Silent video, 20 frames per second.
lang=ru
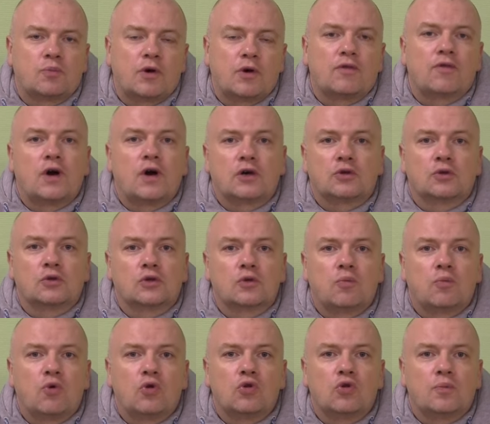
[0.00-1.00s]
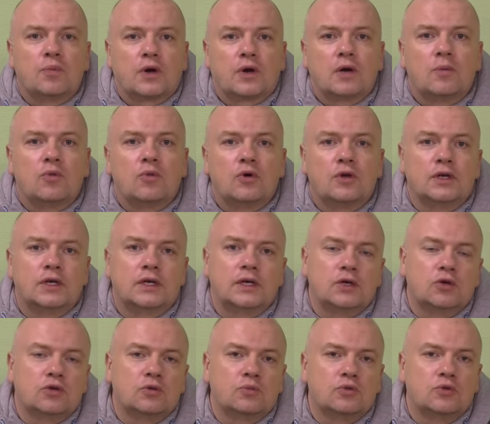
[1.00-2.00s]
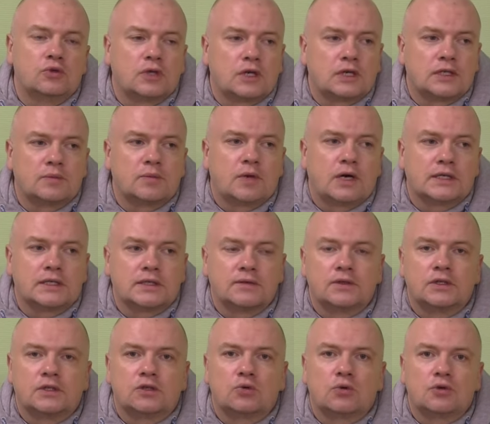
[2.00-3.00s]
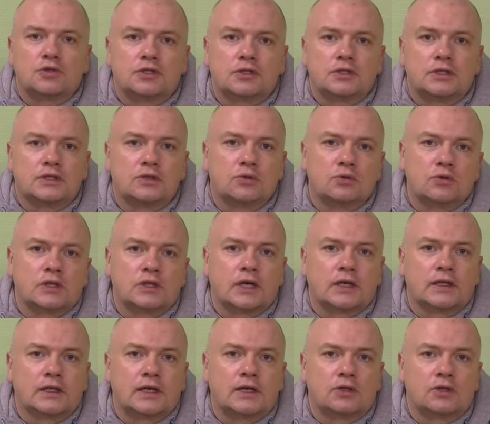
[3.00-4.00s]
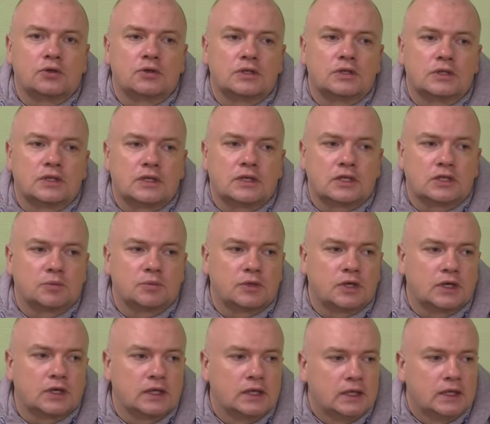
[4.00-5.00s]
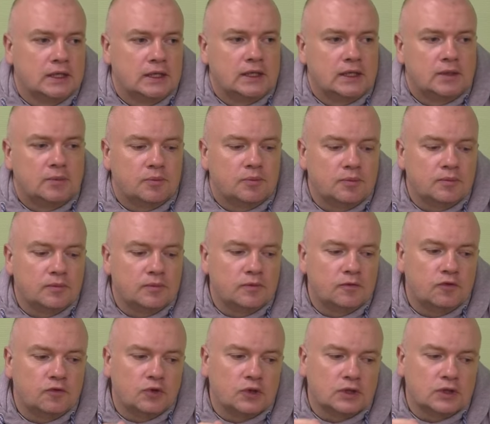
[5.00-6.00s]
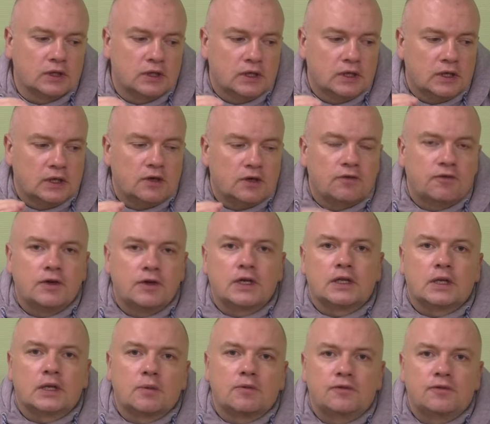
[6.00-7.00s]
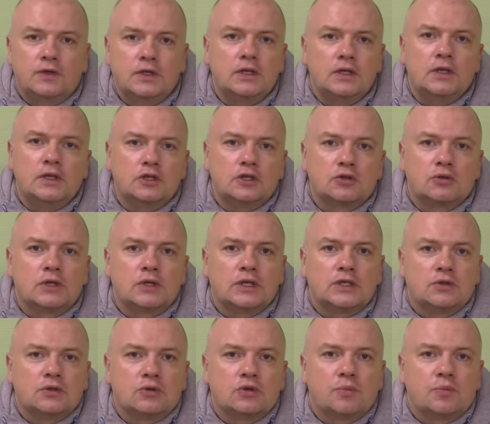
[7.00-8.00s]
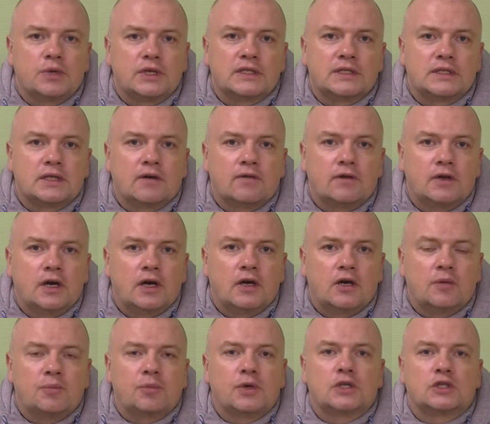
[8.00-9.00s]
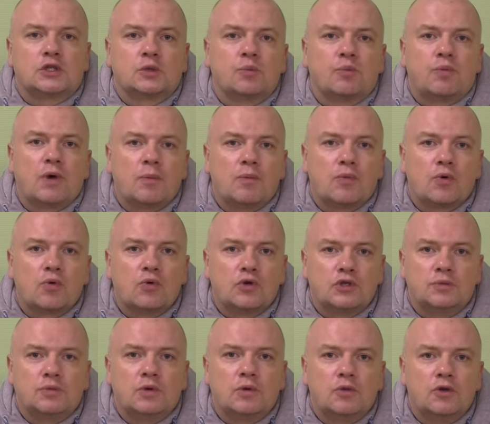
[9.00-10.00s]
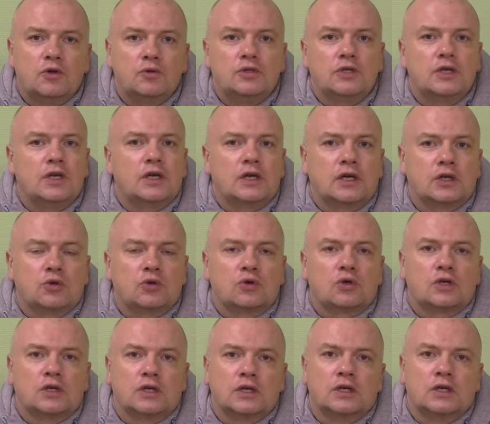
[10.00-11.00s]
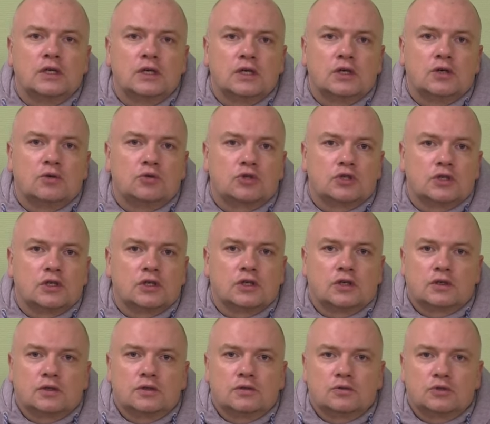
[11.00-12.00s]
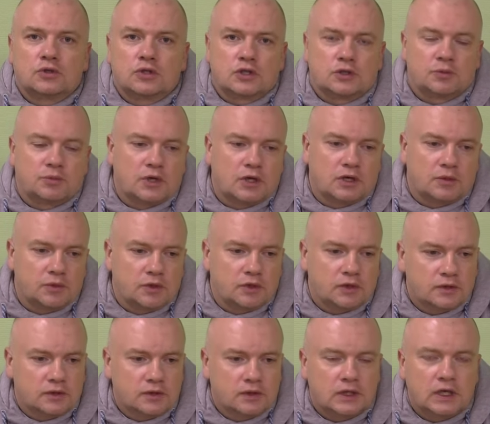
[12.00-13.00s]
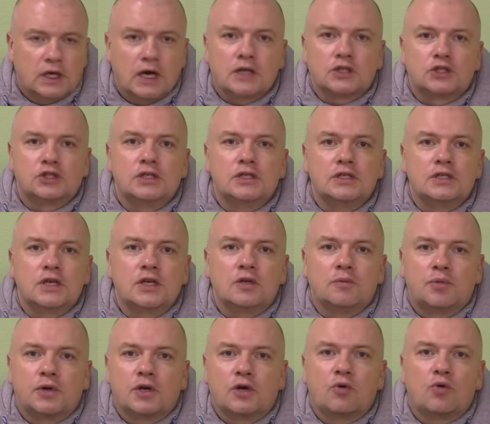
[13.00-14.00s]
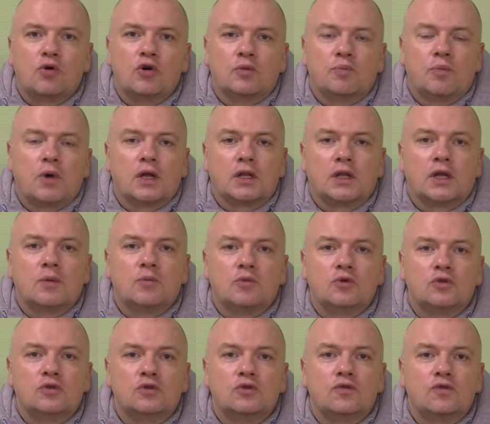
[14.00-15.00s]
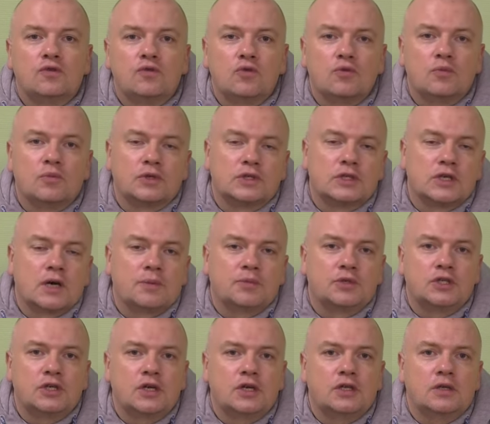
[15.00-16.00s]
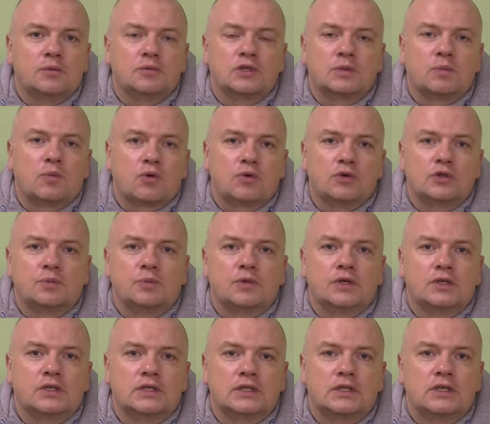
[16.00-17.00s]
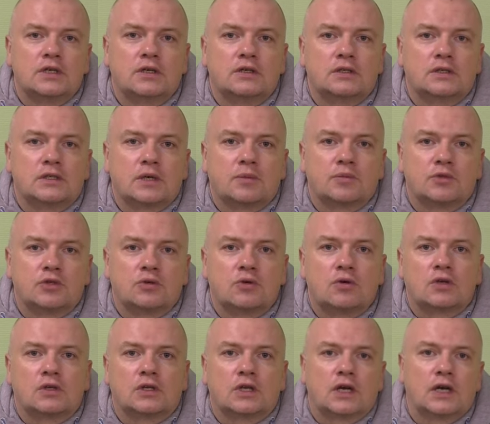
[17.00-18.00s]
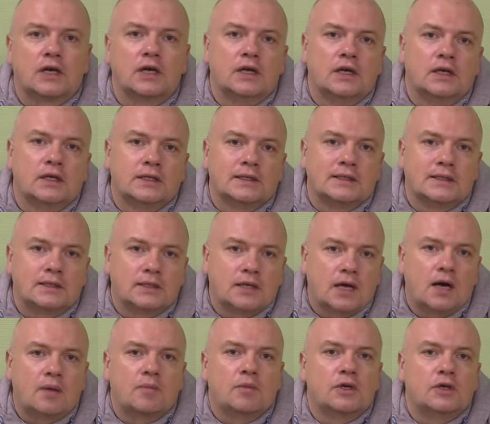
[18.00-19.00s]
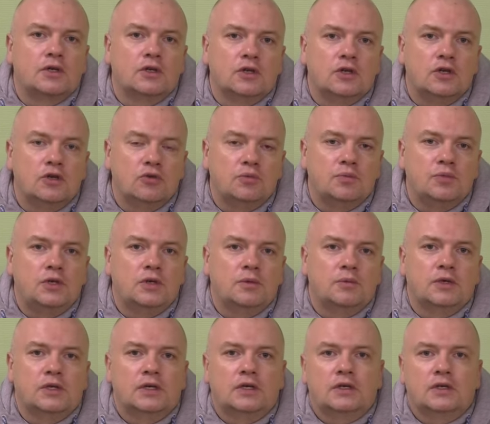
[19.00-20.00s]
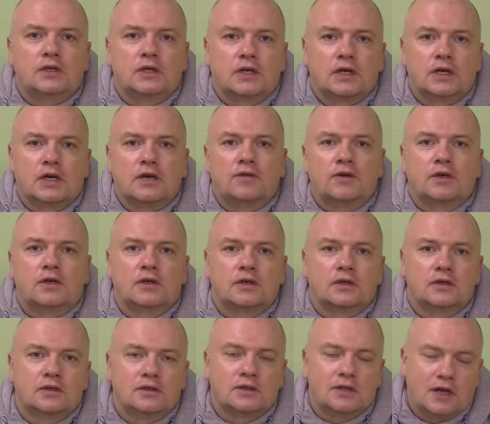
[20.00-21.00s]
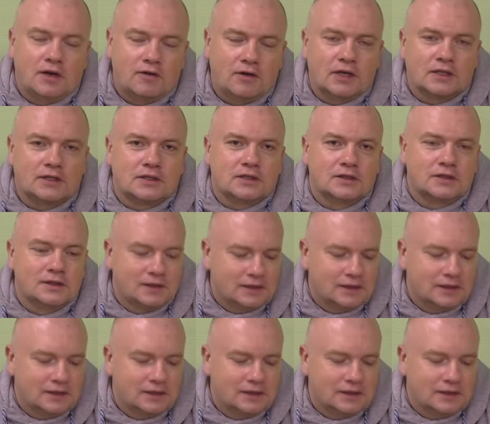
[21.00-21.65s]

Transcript: по факту это полупараболик и он будет размазывать точность, ну и так далее. То есть, скажем так, вот в этом фидере, что я сегодня представляю, опять же, по просьбам людей, которые уже, ну, скажем так, меня каждый день приходят по одному-двум сообщениям с просьбой сделать обзор на самый любимый любимый хэвик для вас.